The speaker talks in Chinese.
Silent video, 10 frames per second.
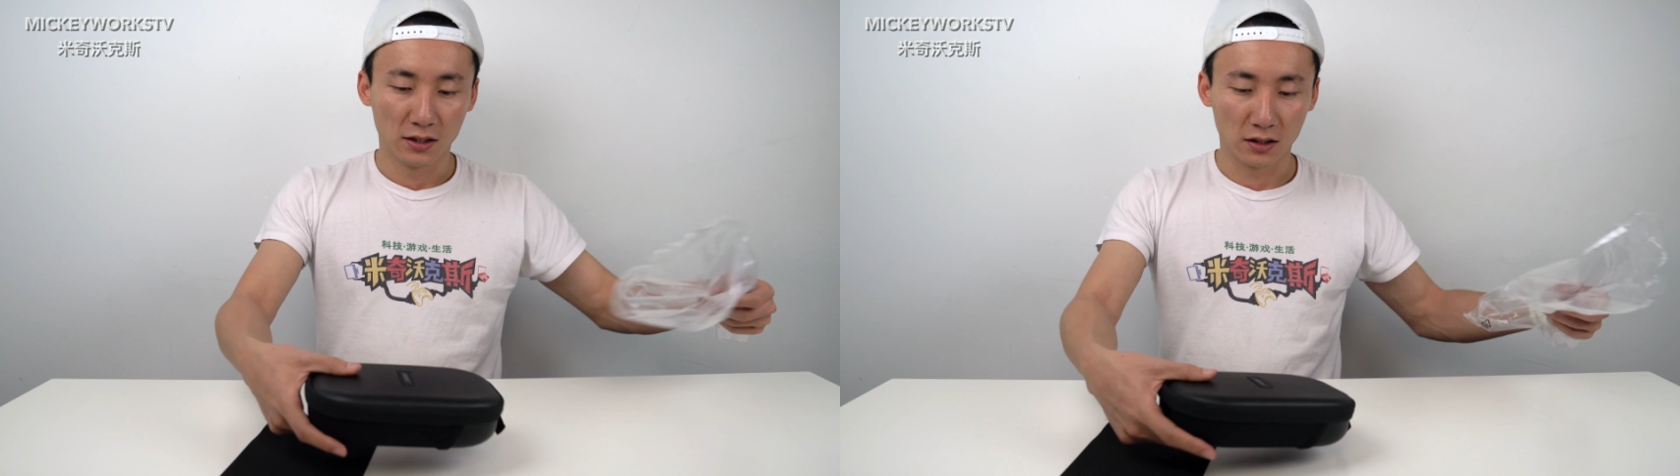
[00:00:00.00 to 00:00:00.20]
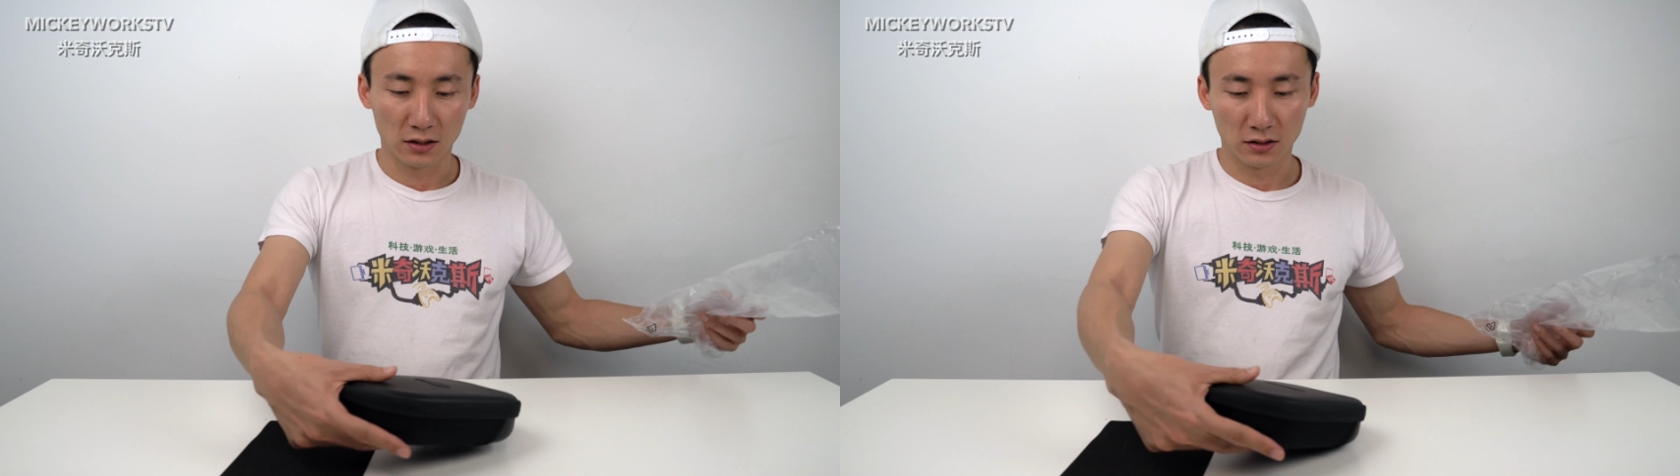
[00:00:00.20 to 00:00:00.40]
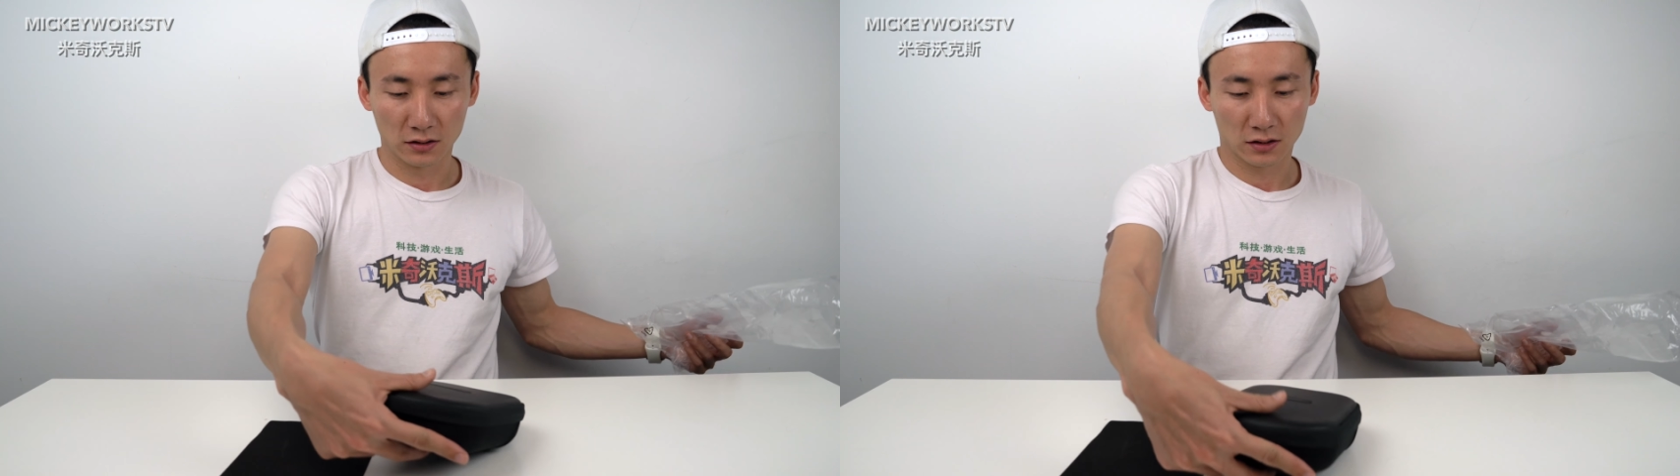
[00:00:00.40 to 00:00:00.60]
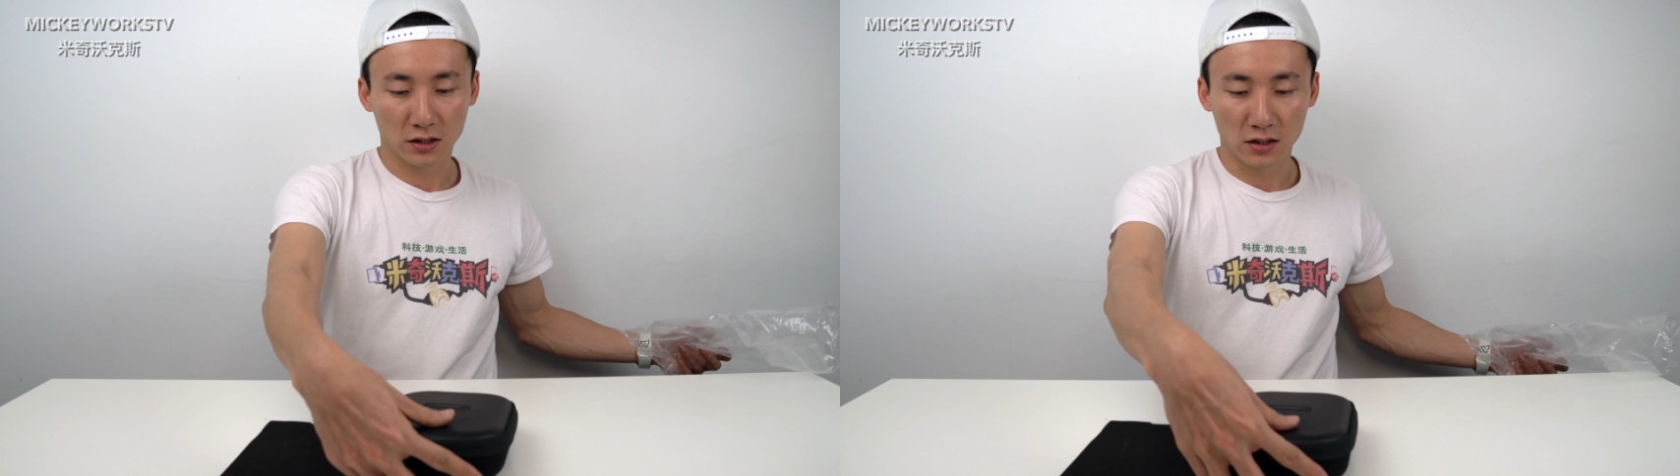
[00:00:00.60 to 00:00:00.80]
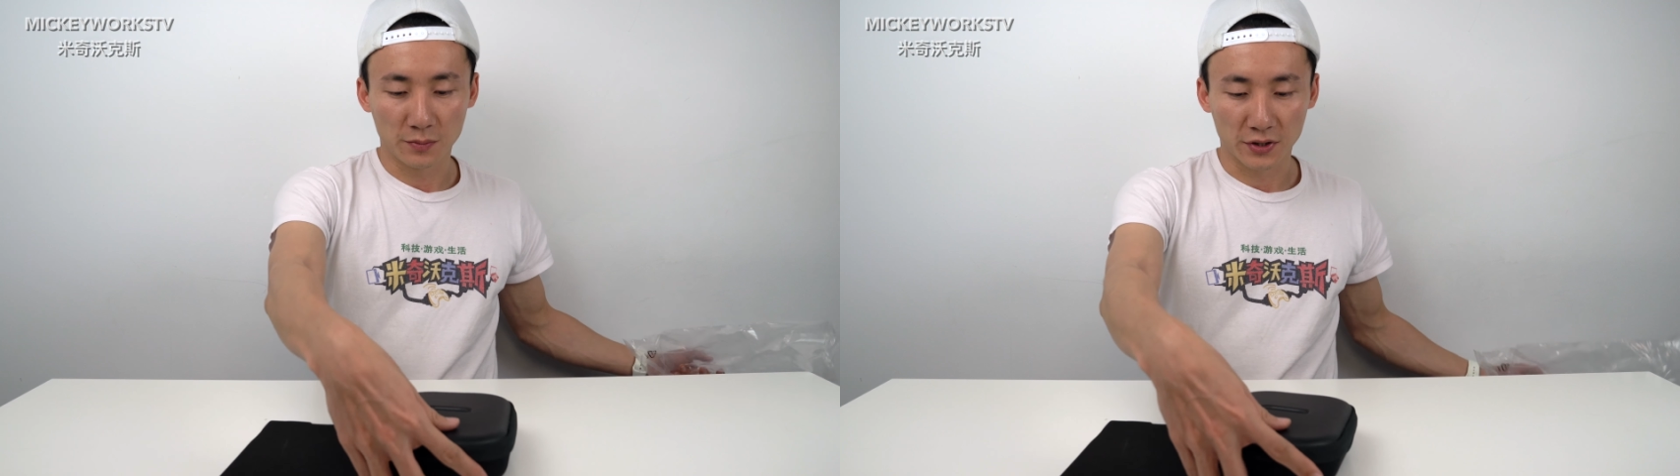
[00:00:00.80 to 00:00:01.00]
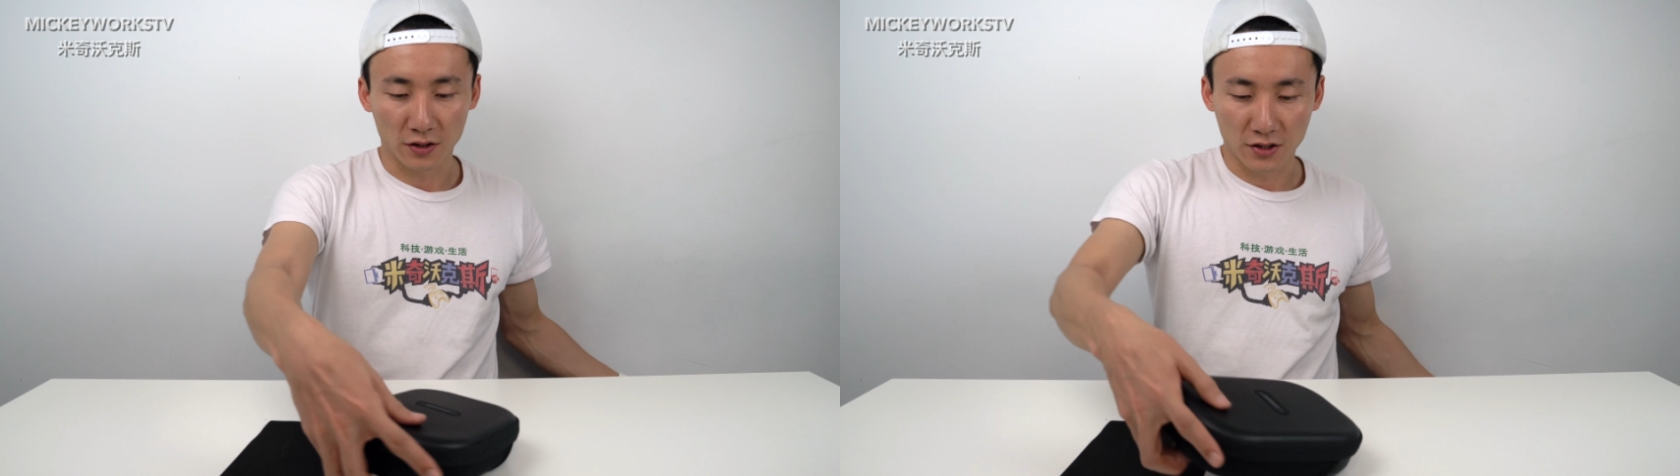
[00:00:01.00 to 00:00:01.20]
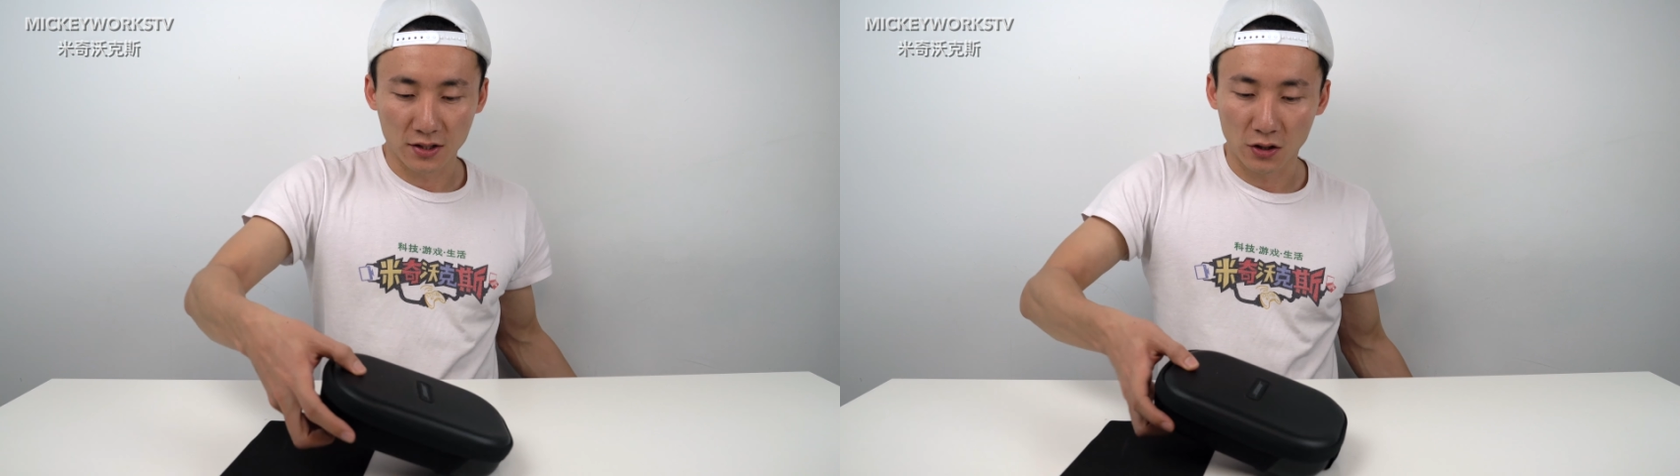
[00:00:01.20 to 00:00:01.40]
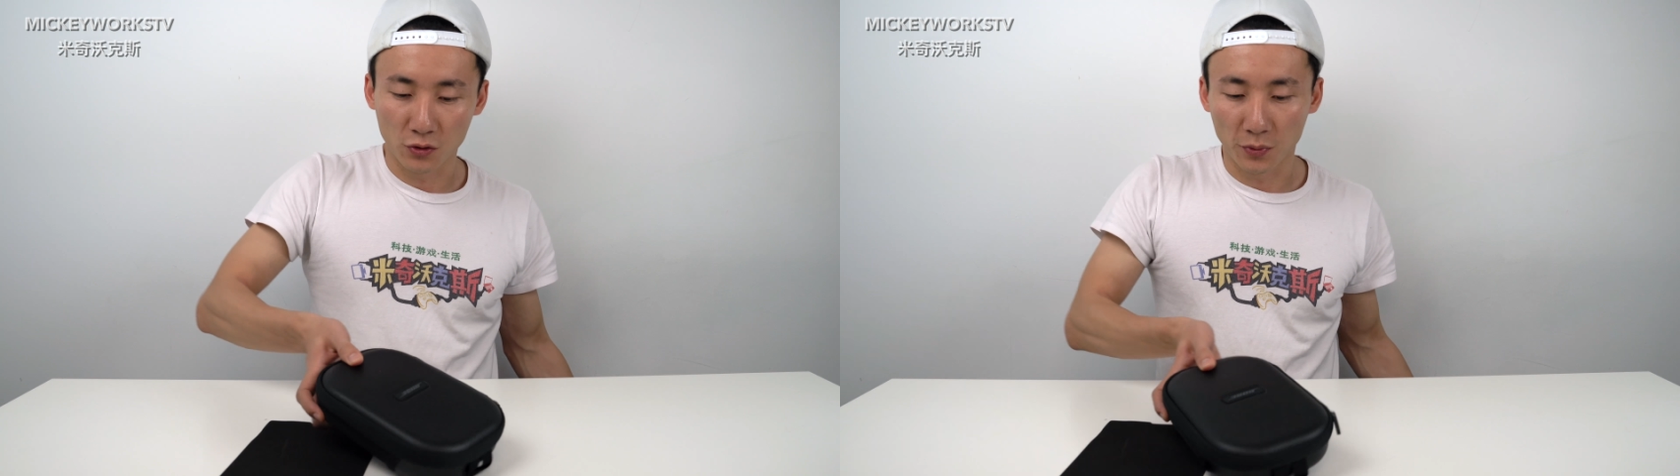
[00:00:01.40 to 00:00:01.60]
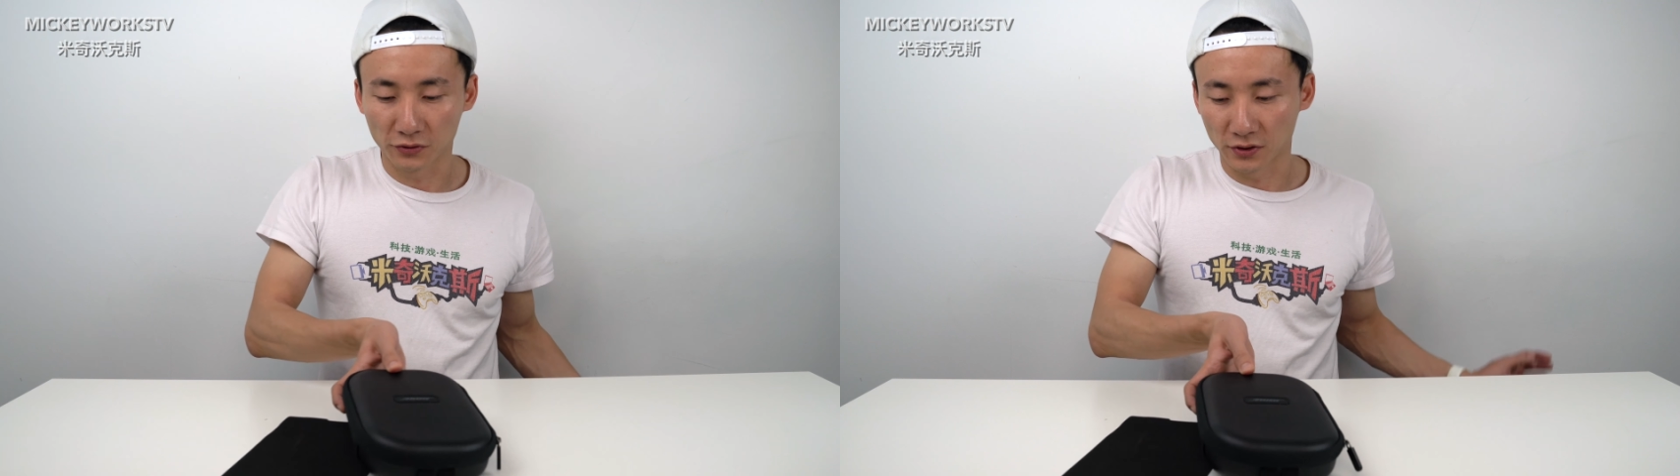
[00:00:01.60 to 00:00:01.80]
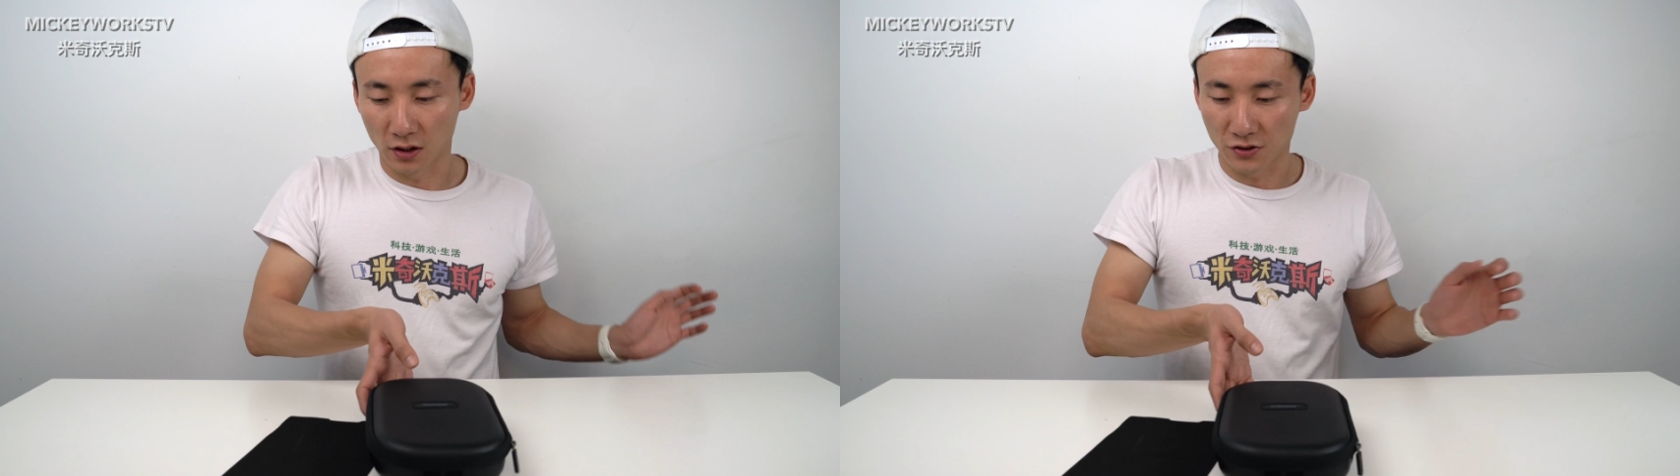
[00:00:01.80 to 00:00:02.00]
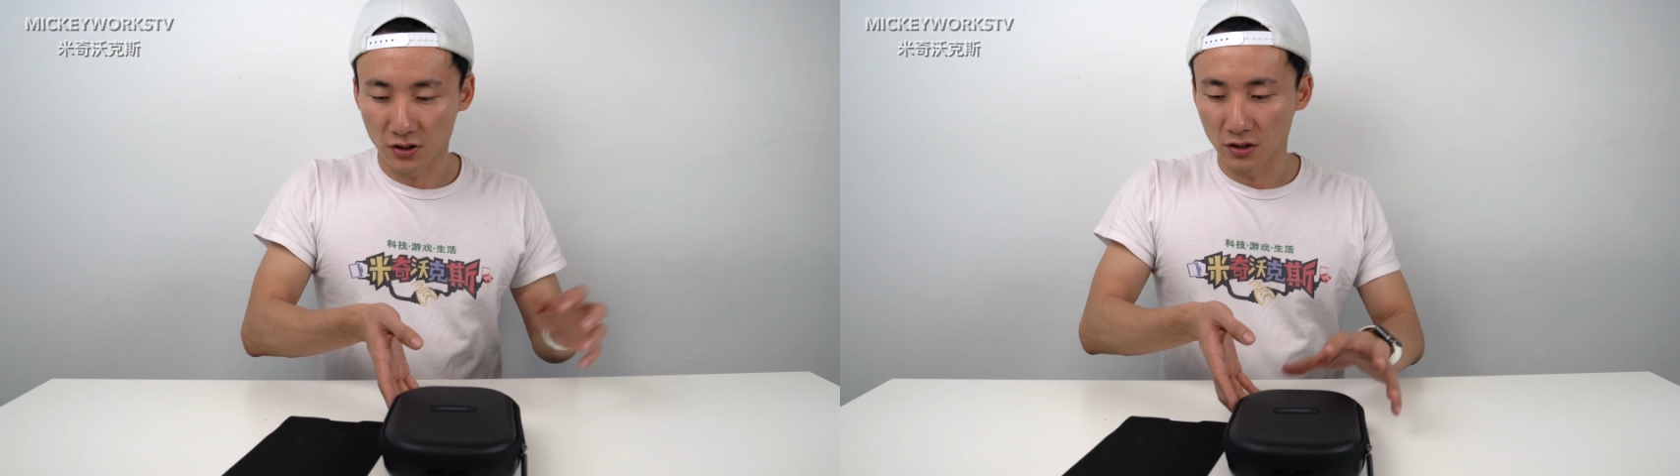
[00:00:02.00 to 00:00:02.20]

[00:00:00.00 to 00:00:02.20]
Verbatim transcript: 呃，个人比较倾向于 BOSS 的耳机，